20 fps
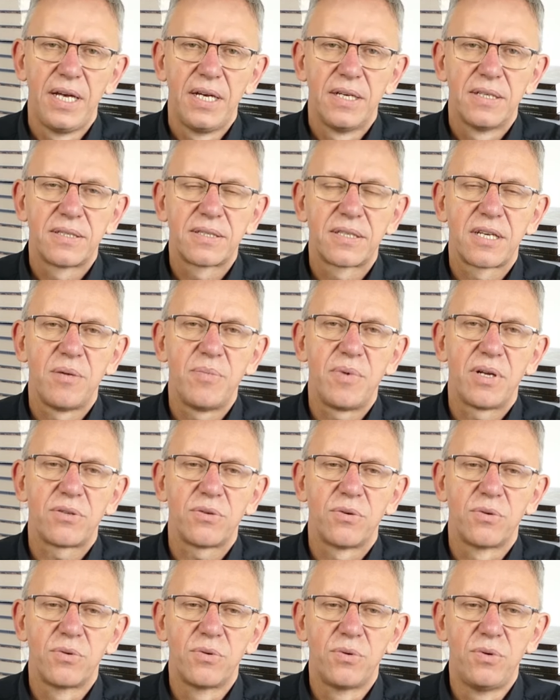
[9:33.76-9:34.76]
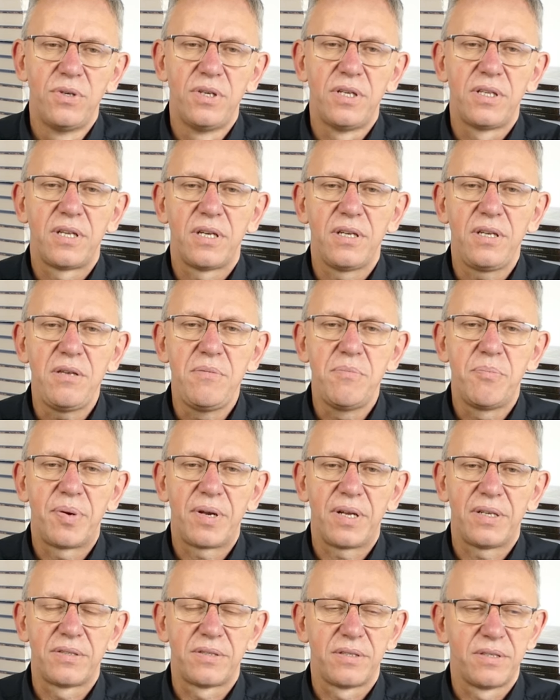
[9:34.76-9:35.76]
schemat ogólny tej
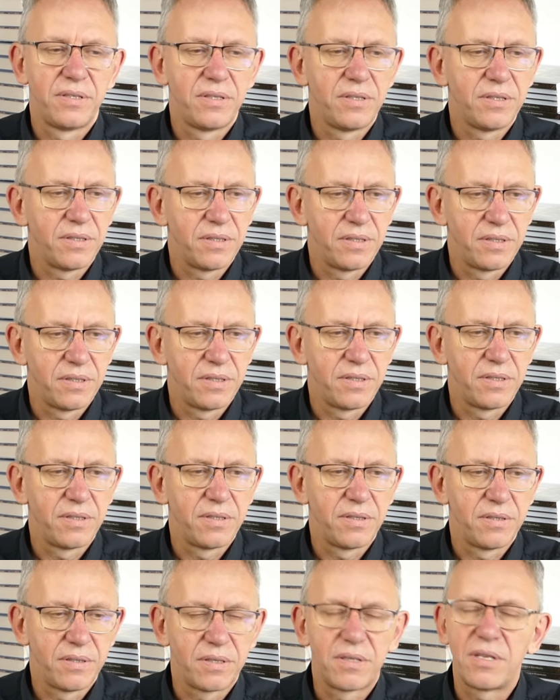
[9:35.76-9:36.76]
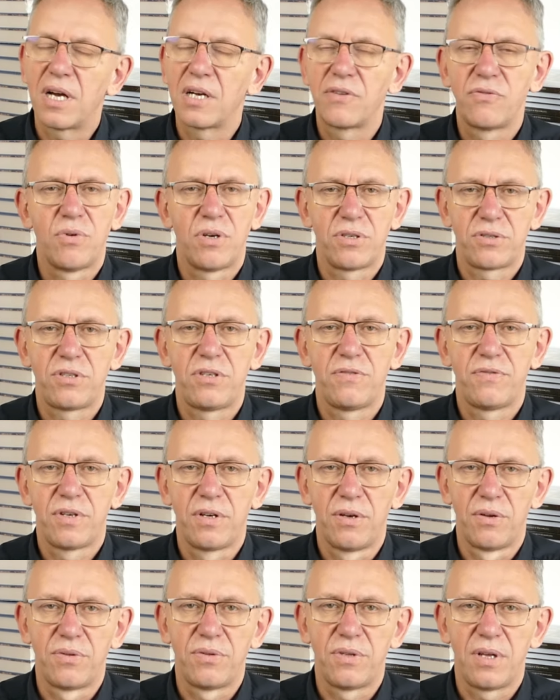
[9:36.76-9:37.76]
imprezy e, tak właśnie
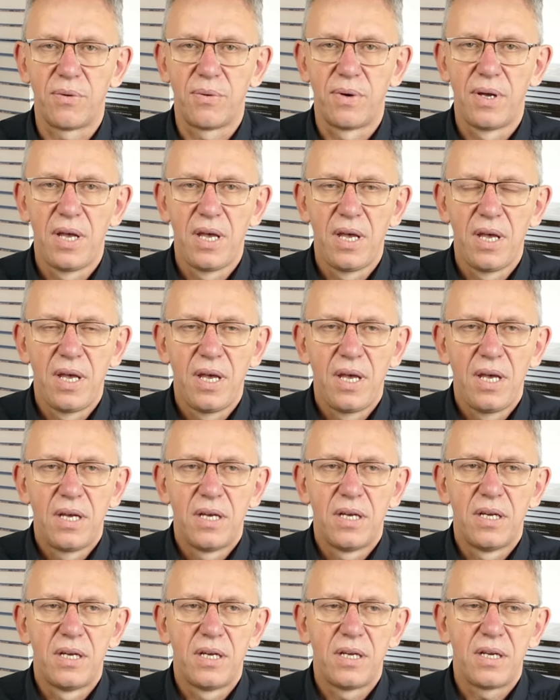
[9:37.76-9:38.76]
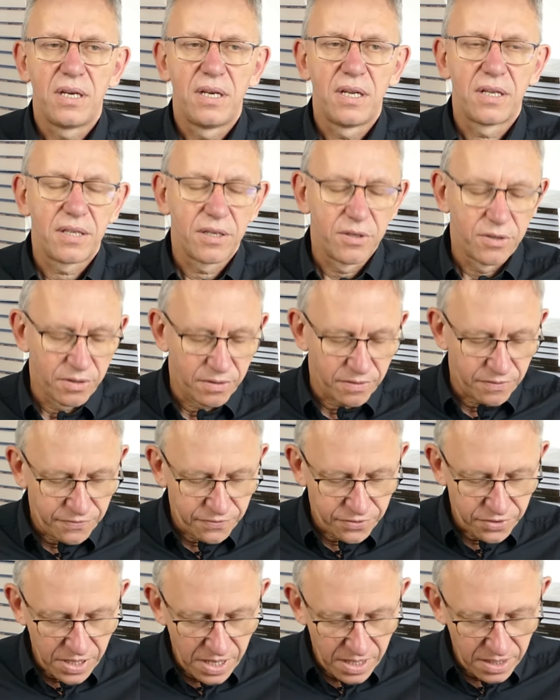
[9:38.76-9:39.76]
wyglądał. E, dlatego
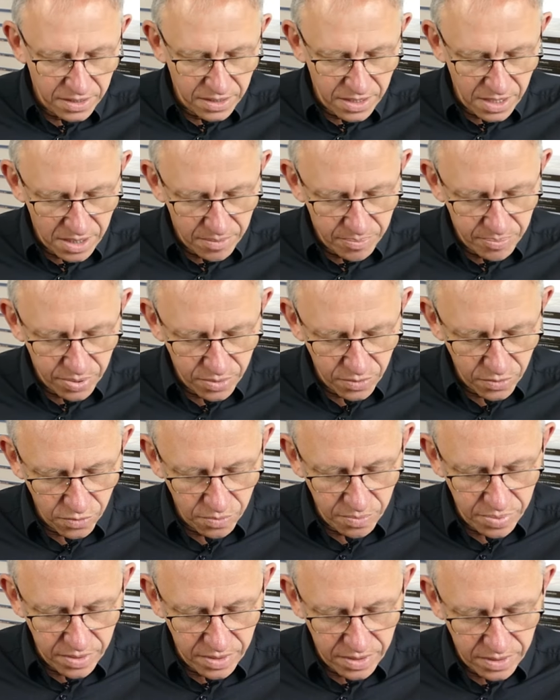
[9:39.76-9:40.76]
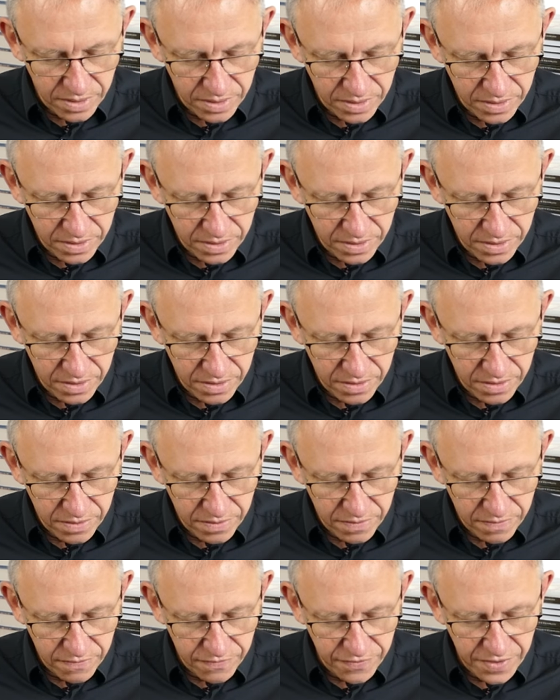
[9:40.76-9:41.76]
wszelkie próby e,
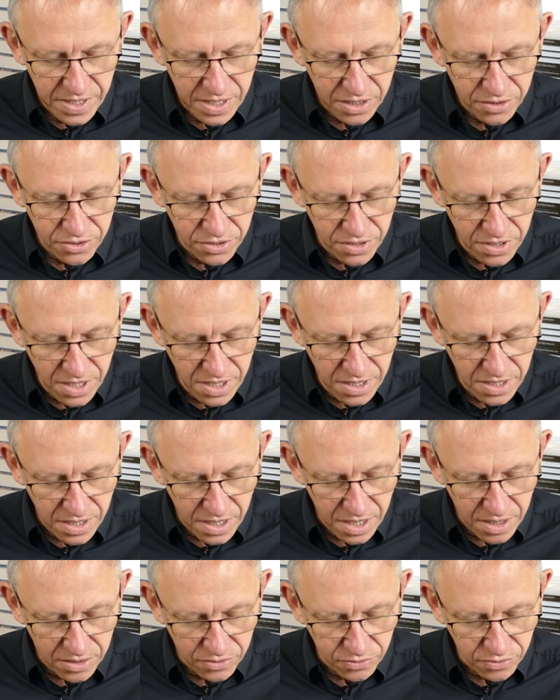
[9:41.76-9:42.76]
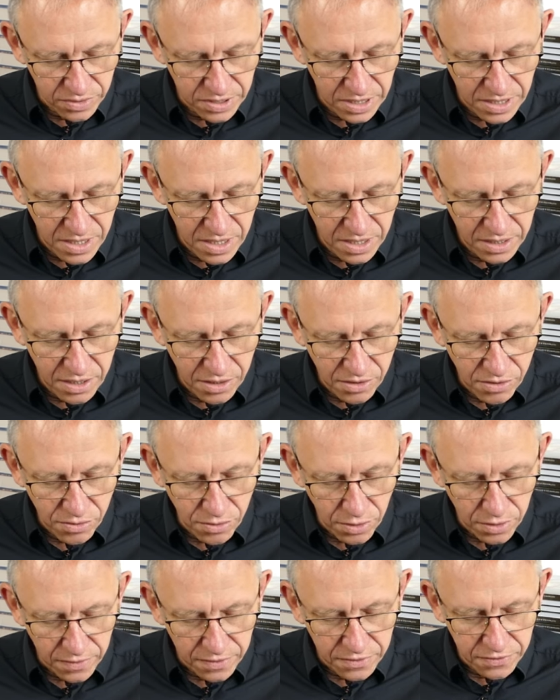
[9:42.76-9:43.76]
wyjaśnienia, rzucenia
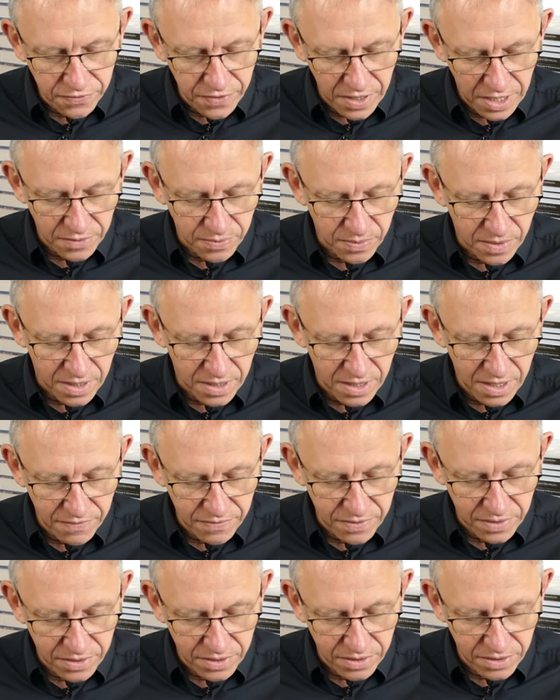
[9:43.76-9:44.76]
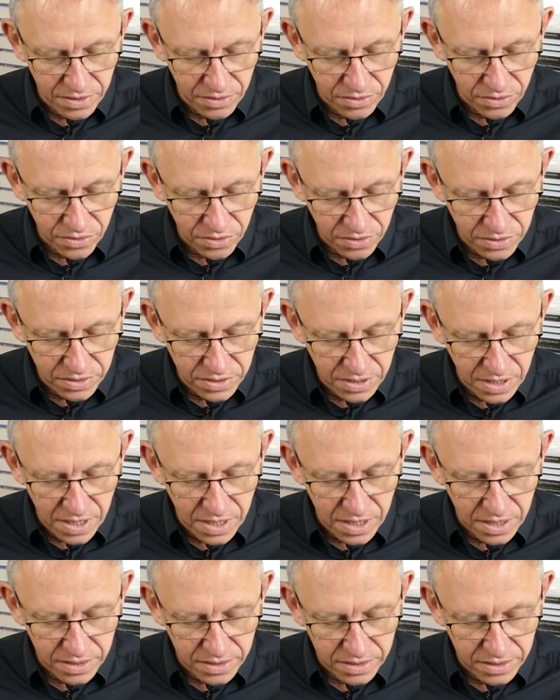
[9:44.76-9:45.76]
jakiegokolwiek światła, nawet nie do
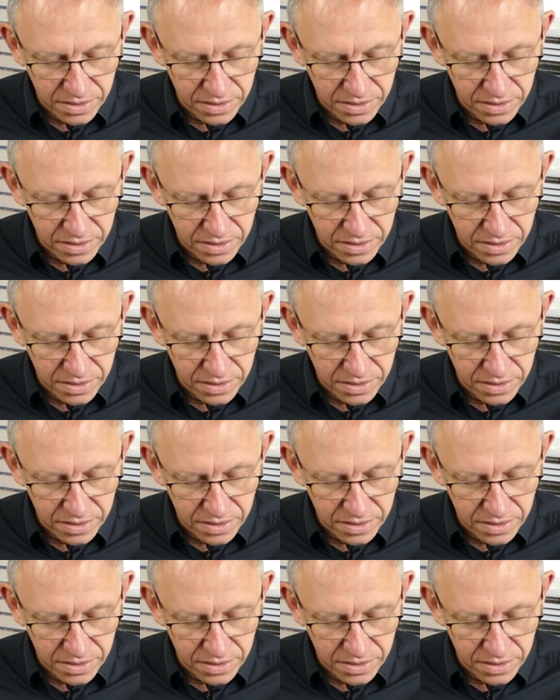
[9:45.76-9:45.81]
końca